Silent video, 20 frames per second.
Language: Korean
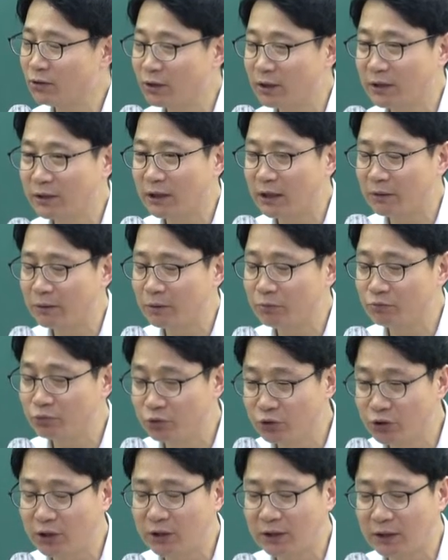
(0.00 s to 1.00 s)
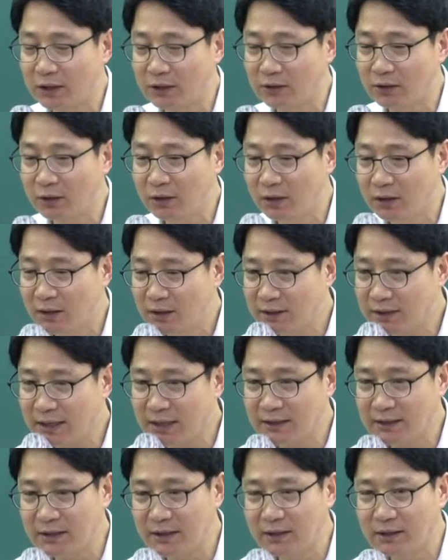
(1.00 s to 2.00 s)
현황에 따르면 모수에 따라서
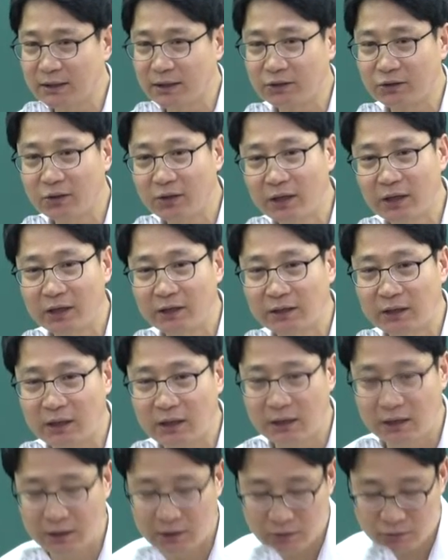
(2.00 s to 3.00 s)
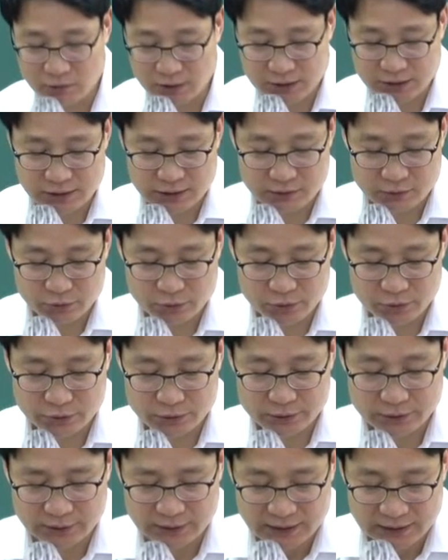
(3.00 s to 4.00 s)
사실상 현황에 따라
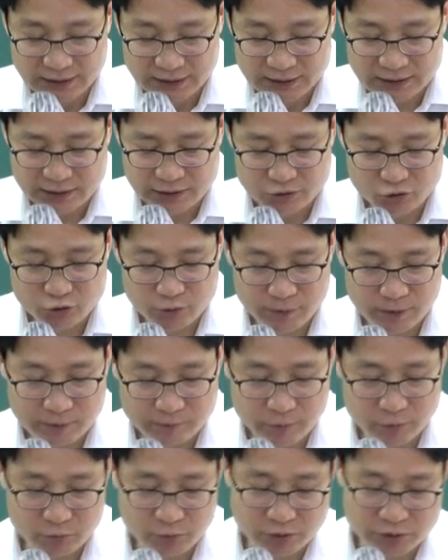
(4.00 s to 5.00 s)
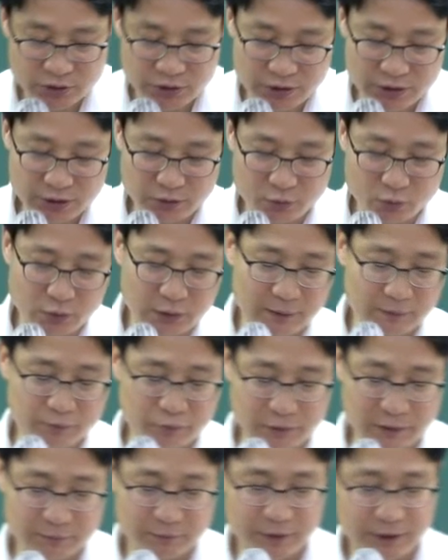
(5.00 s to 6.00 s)
과세하고요. 징수 방법 원칙 신고
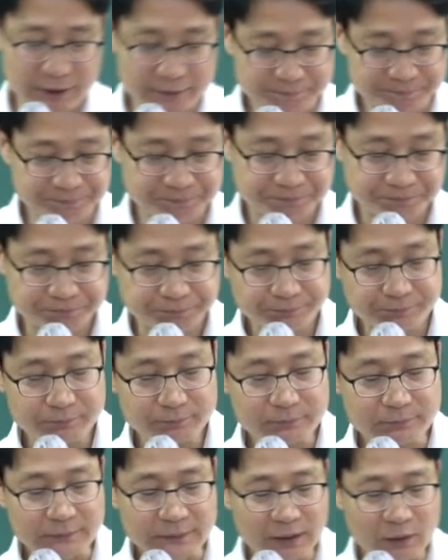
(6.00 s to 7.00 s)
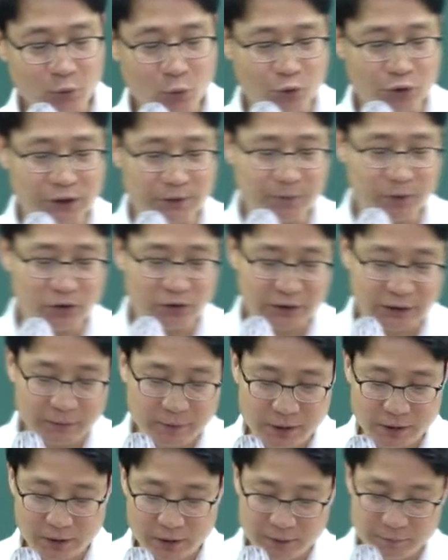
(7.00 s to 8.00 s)
납부합니다. 02번
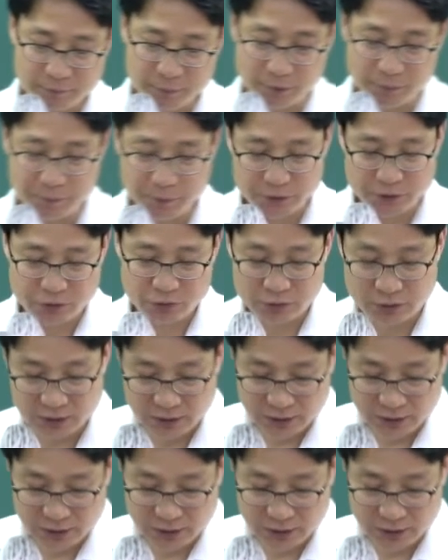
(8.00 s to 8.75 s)
테마 별표시